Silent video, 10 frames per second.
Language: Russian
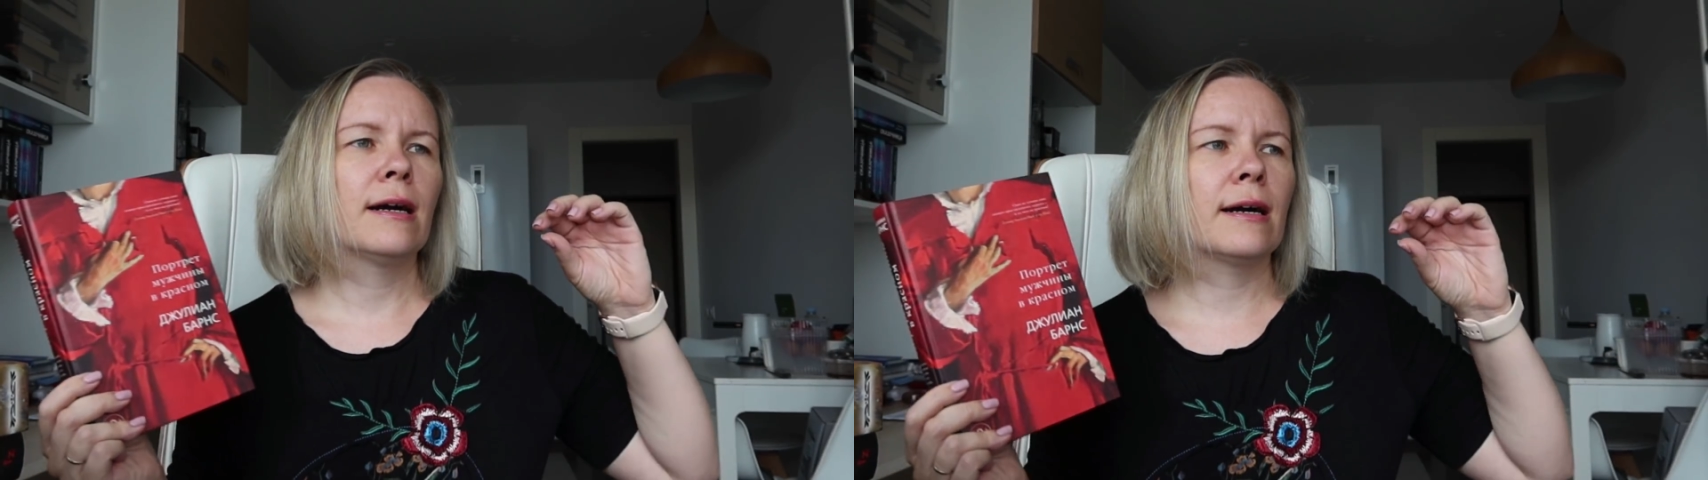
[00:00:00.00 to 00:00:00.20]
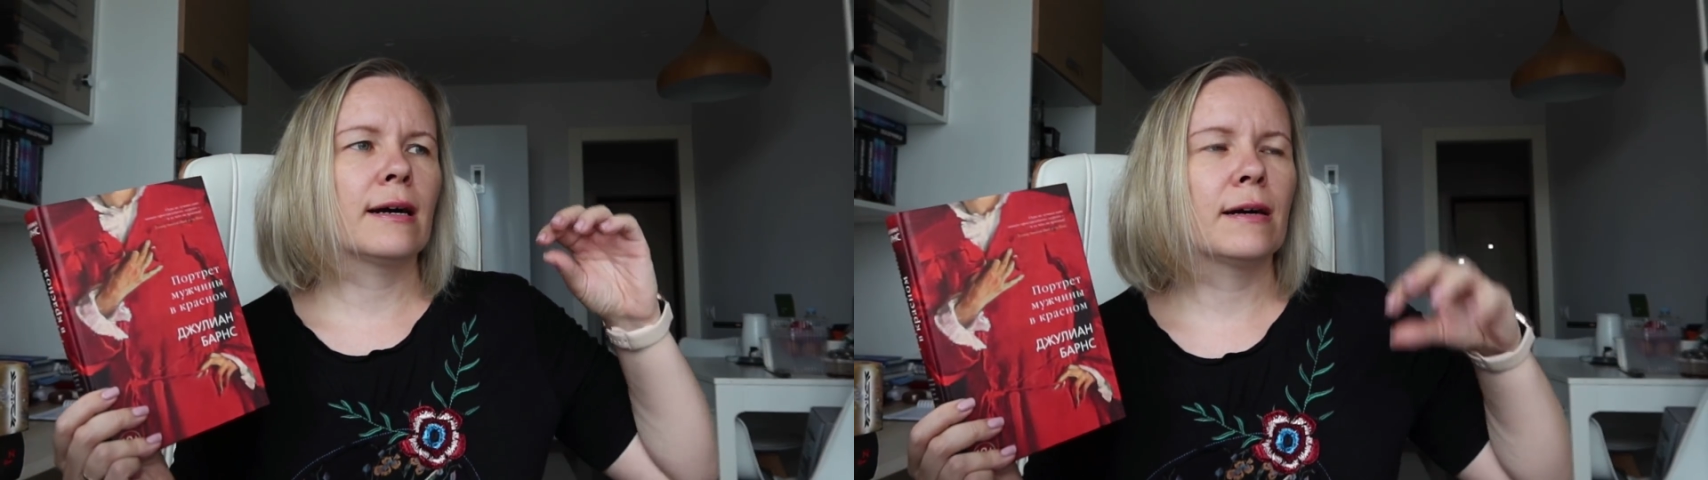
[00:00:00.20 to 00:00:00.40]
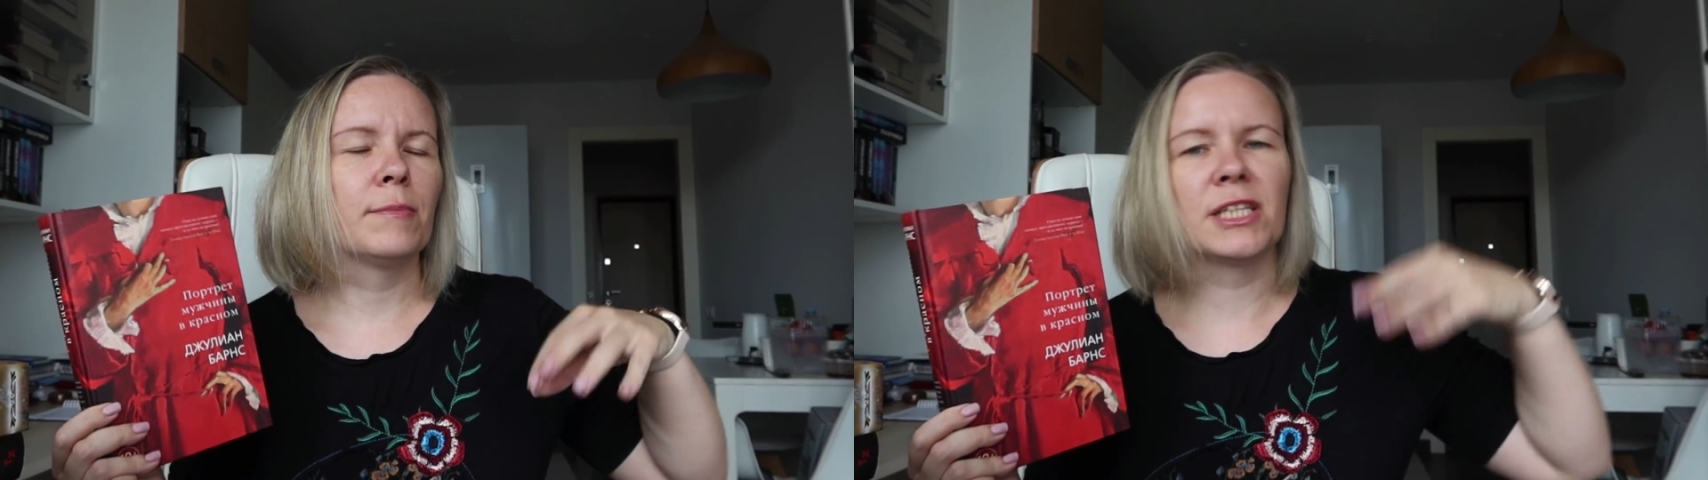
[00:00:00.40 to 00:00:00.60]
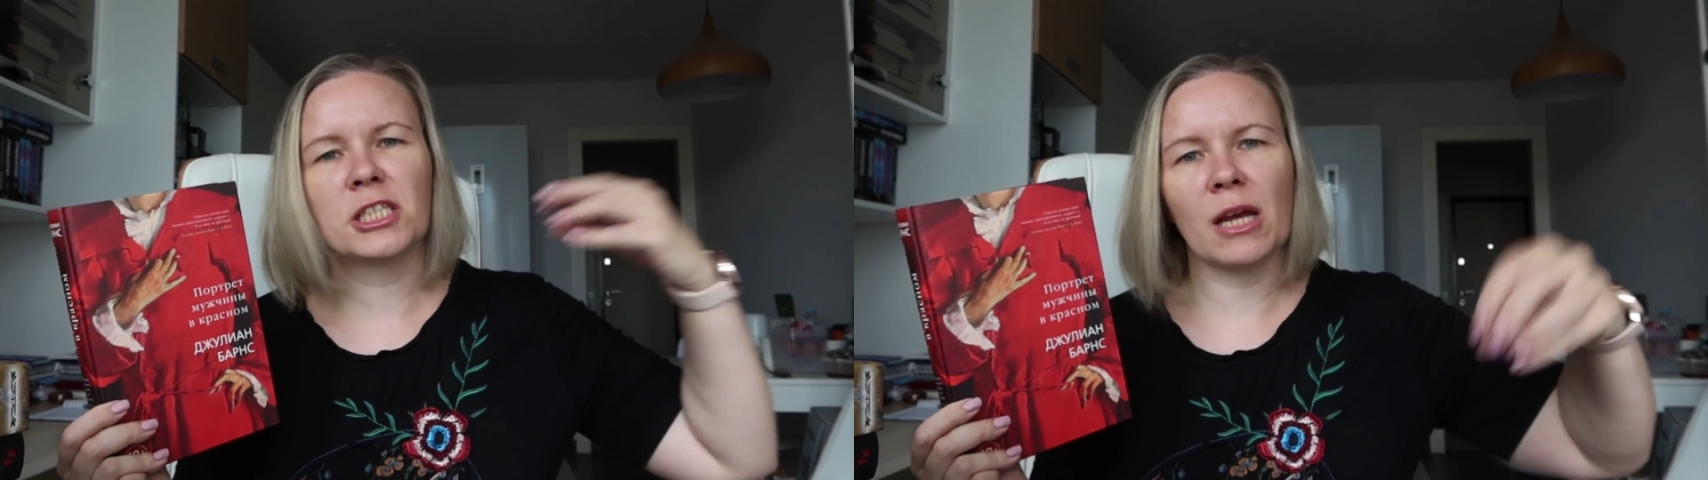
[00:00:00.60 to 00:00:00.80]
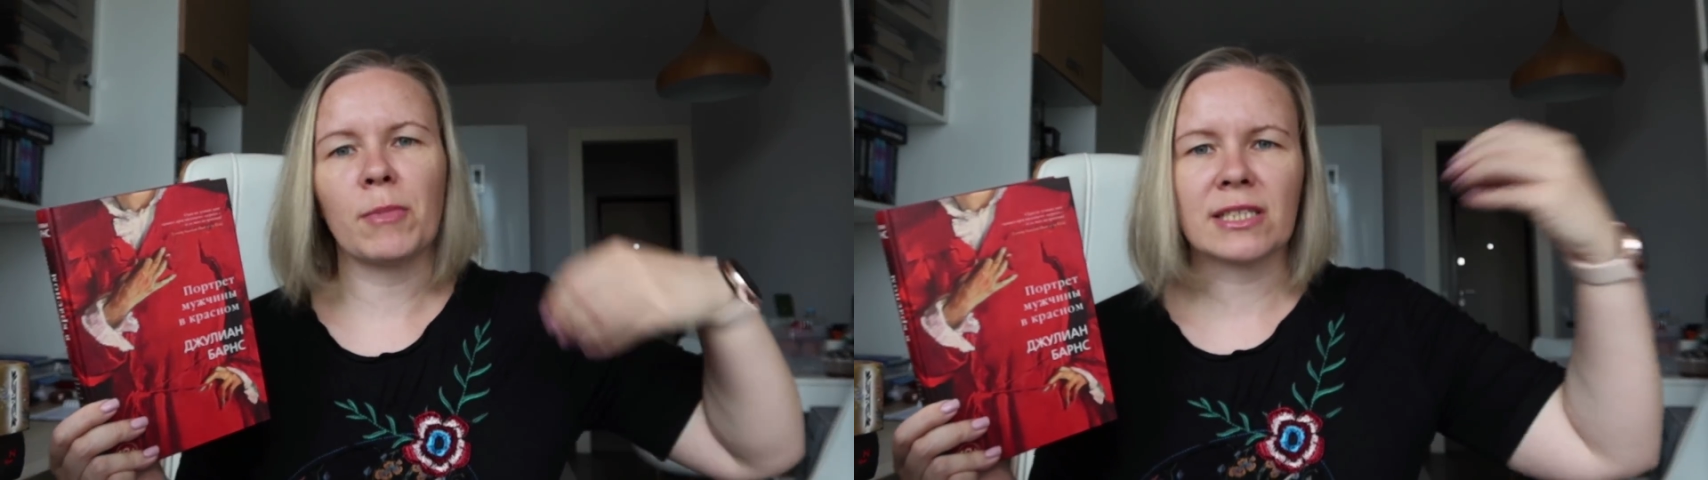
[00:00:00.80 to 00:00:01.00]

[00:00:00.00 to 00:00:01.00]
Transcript: э, мы начинаем